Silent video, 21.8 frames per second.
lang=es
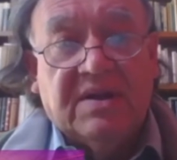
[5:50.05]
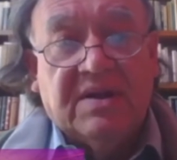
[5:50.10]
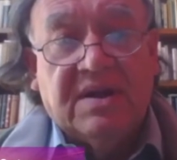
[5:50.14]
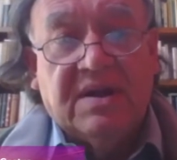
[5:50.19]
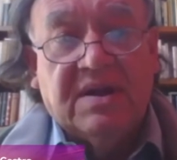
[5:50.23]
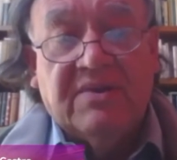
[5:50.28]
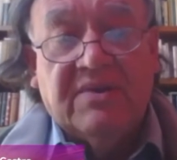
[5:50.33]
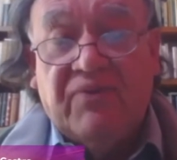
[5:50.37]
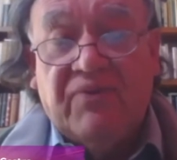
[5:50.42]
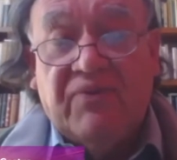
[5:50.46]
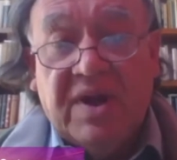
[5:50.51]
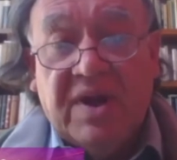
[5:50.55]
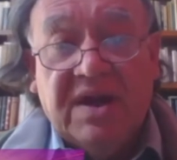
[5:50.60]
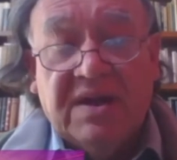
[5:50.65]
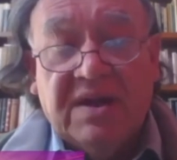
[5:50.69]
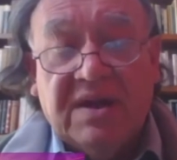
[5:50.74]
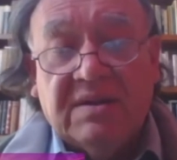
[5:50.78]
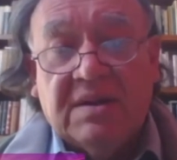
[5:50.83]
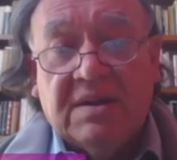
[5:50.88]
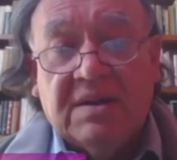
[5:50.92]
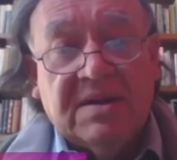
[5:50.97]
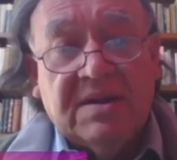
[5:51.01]
Eh,
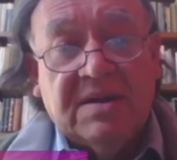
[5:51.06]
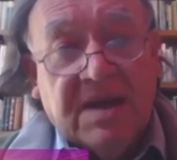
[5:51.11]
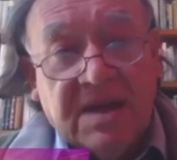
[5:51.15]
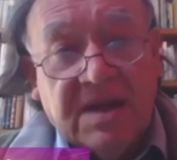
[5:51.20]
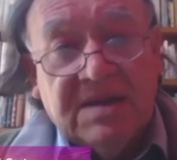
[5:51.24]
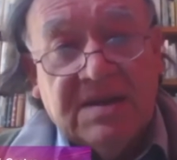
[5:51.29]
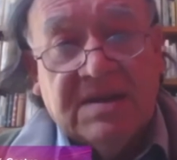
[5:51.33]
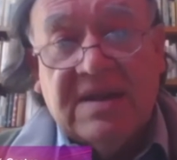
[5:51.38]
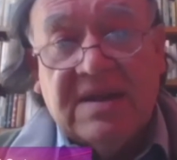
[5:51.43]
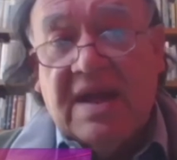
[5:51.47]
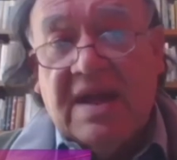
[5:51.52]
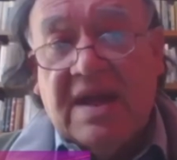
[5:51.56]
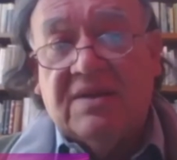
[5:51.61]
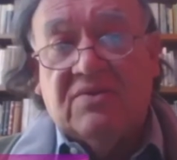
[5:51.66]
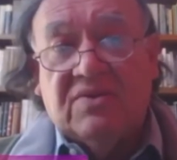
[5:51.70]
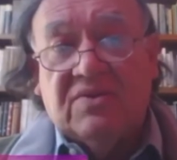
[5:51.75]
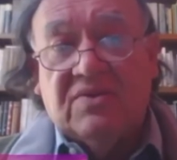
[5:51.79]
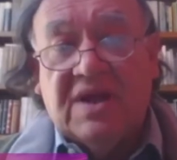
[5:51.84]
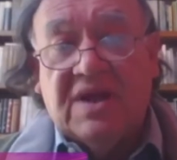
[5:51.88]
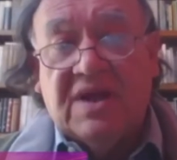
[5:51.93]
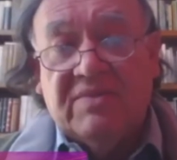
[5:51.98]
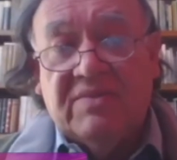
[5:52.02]
fue y está
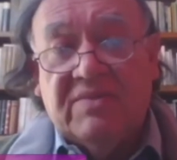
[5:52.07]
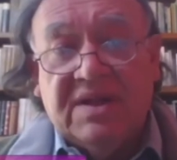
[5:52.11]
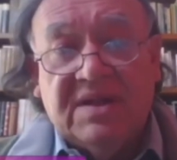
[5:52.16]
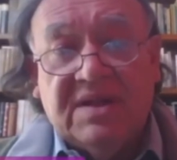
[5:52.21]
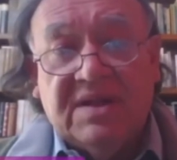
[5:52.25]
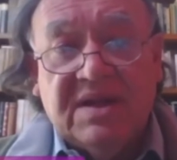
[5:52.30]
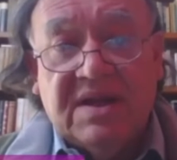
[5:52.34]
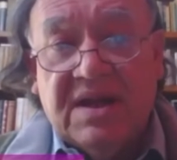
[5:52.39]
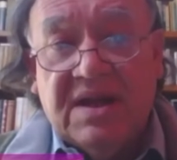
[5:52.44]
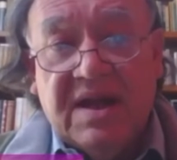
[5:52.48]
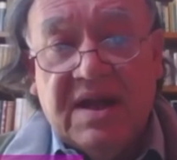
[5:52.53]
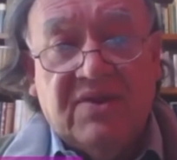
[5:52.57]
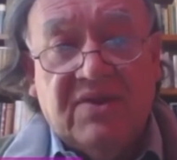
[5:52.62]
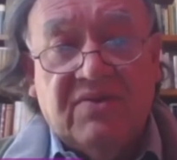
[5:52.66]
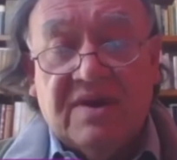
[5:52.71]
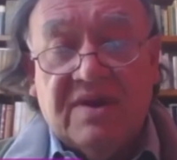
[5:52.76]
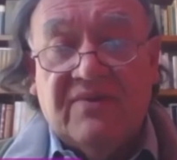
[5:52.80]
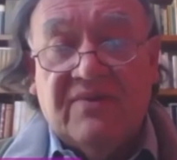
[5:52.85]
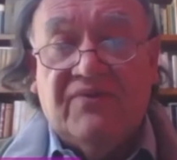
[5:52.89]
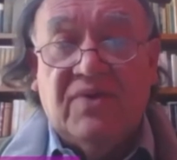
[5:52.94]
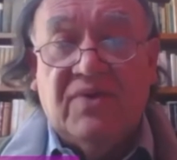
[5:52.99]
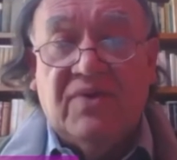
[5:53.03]
totalmente claro
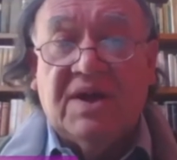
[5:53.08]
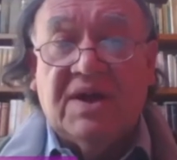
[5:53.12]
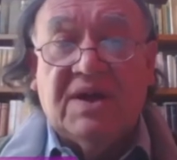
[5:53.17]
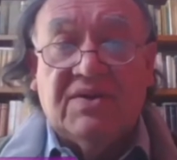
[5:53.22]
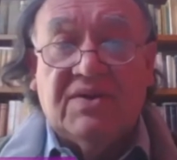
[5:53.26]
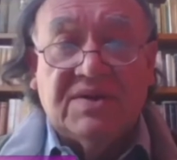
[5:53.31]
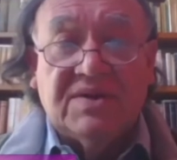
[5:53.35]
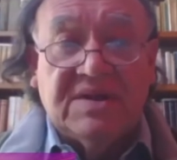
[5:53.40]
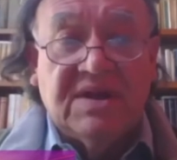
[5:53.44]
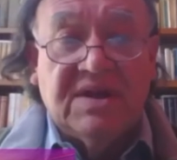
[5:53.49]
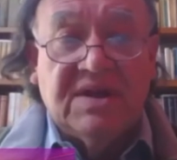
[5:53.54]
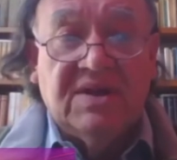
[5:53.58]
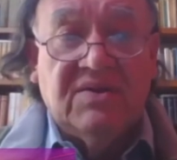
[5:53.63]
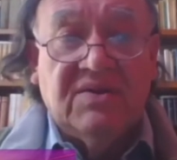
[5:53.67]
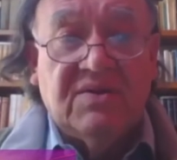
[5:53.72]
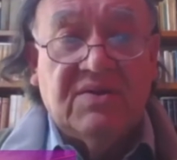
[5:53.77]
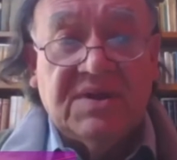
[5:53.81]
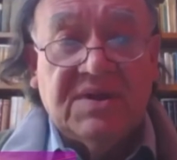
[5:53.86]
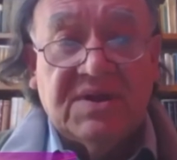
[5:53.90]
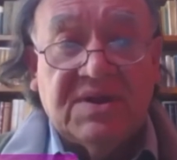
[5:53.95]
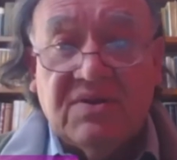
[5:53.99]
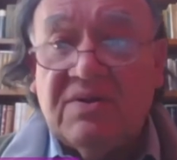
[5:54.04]
que fue el
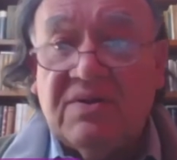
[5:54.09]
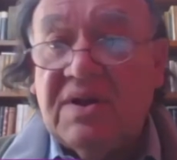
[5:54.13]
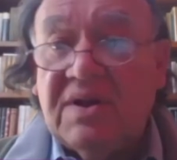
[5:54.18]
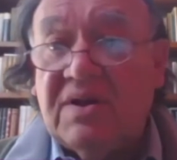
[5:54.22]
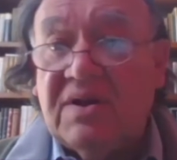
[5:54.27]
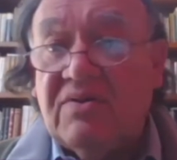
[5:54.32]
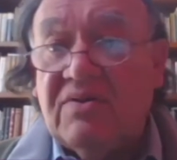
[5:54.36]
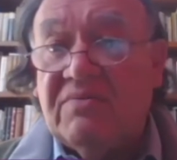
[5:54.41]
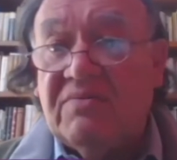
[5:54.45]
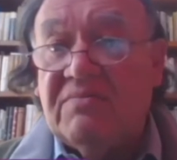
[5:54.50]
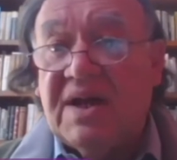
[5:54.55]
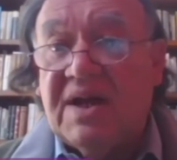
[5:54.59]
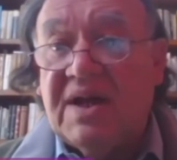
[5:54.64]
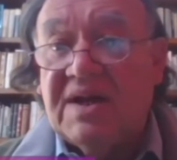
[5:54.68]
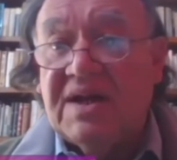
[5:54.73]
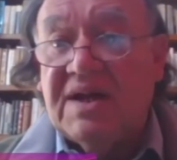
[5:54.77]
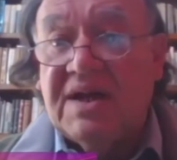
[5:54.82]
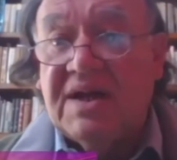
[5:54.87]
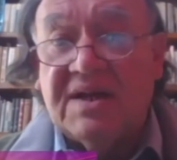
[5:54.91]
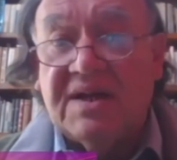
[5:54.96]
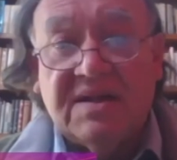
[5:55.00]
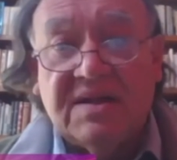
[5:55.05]
genocidio histórico más
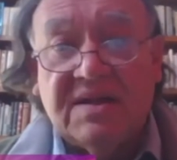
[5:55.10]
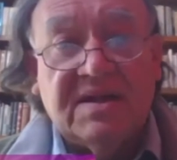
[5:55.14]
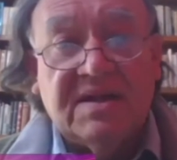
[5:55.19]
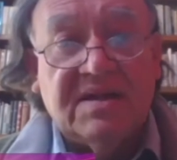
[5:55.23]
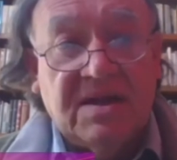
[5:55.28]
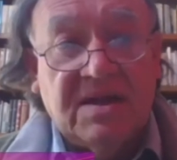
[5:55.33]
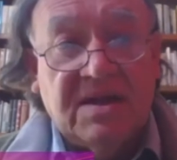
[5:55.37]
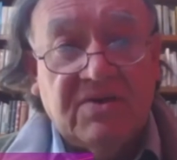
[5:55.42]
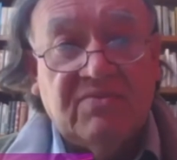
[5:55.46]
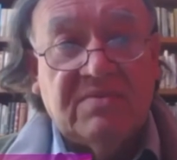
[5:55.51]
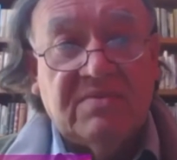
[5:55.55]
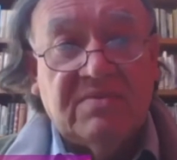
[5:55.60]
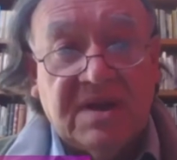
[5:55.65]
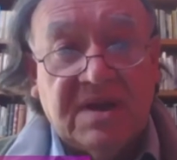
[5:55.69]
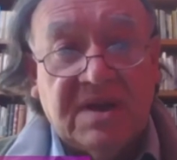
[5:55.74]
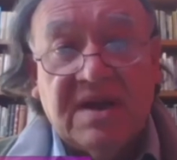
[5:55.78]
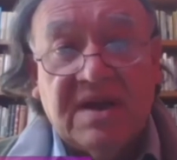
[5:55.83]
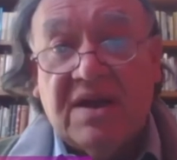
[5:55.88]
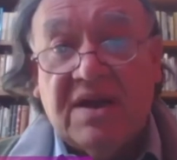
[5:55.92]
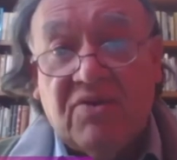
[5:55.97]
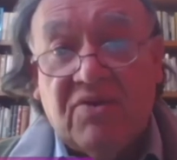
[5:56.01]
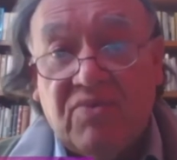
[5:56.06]
grande
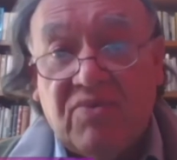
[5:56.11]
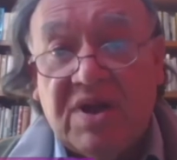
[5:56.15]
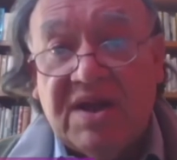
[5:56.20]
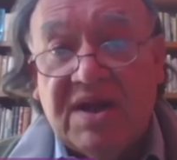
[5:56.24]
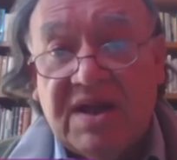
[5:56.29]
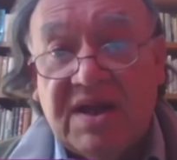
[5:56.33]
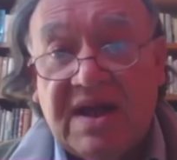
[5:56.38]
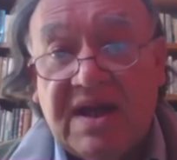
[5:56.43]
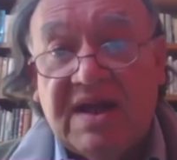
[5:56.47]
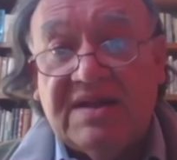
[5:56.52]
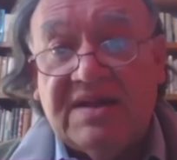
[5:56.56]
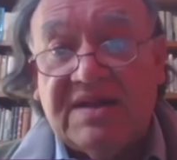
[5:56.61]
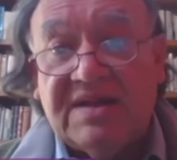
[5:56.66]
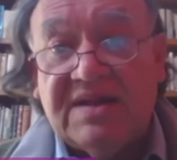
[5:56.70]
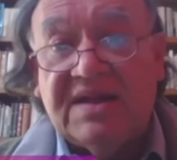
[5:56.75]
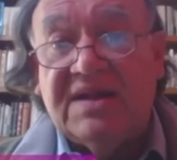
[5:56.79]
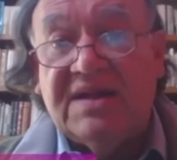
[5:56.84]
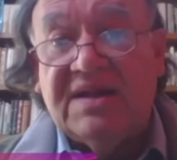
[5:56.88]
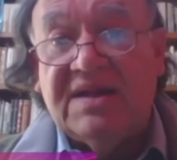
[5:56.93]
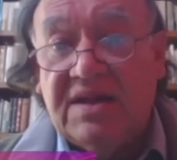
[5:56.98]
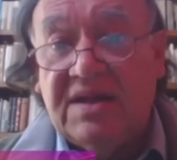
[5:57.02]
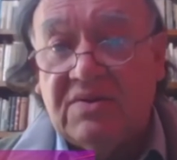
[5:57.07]
que la humanidad ha
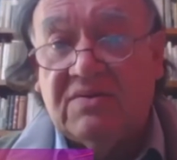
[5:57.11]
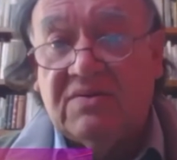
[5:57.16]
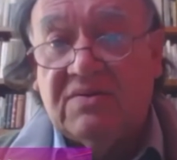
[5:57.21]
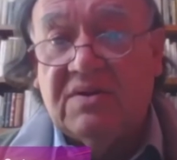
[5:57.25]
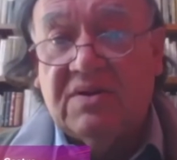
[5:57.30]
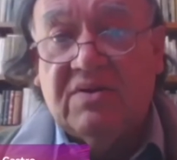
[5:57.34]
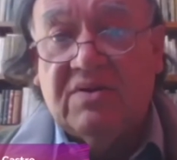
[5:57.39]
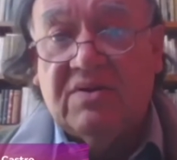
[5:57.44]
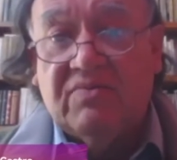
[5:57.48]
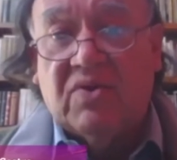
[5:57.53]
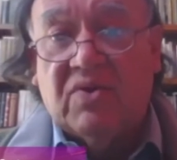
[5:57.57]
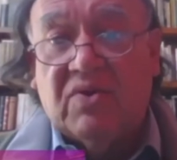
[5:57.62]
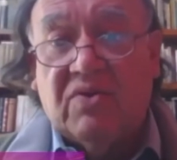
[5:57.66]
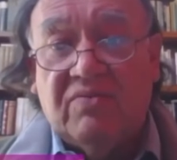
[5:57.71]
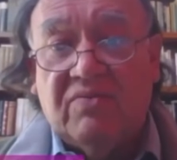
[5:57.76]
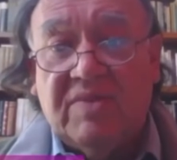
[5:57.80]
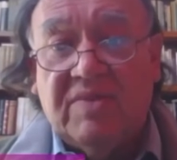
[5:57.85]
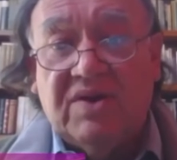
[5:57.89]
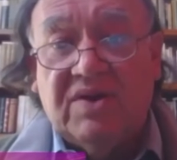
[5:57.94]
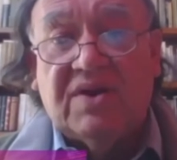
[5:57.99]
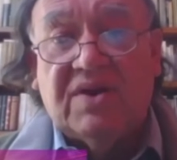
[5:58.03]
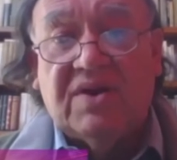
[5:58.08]
tenido por lo
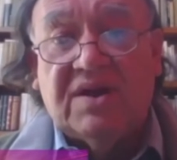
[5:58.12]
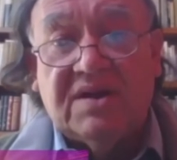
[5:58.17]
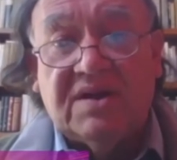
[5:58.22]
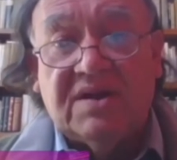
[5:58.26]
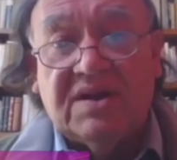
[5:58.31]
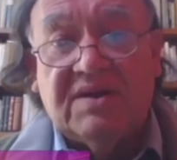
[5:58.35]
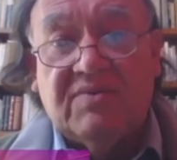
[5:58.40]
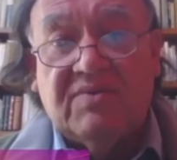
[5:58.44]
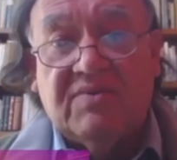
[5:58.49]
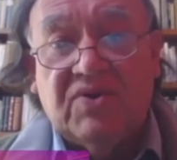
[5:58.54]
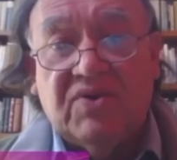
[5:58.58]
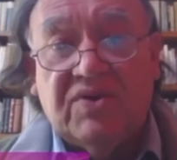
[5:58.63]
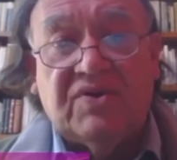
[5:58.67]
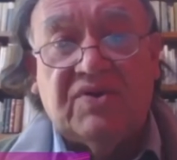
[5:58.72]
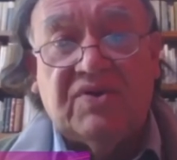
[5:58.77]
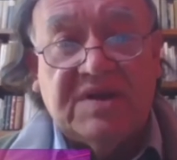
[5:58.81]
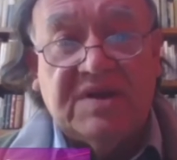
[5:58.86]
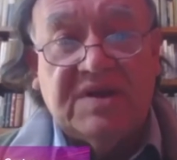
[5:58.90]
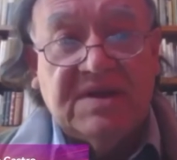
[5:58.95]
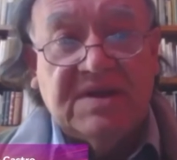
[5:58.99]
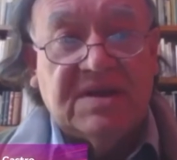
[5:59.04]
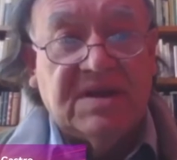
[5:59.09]
menos que tenemos
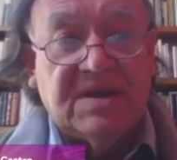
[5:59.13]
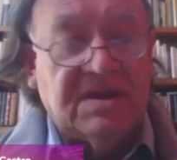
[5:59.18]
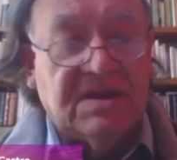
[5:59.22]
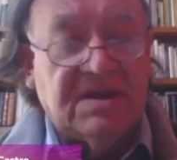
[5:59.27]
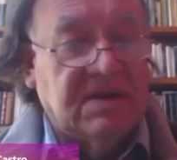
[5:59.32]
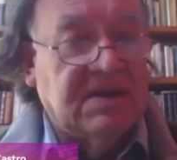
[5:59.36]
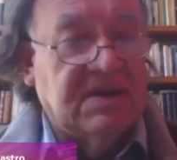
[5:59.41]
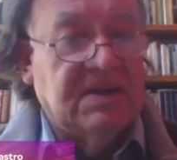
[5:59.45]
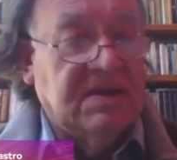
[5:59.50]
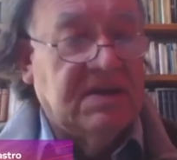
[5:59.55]
noticia.